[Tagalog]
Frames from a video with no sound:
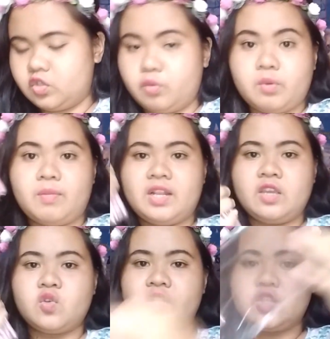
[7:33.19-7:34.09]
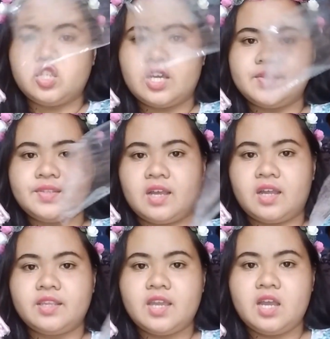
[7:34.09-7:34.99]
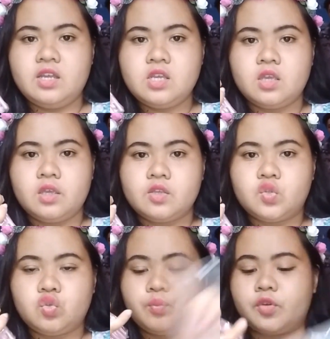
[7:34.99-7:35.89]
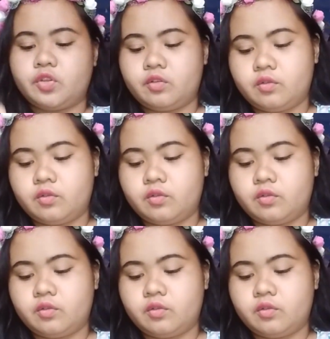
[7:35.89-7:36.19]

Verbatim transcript: So, balik ulit siya sa kanyang supot.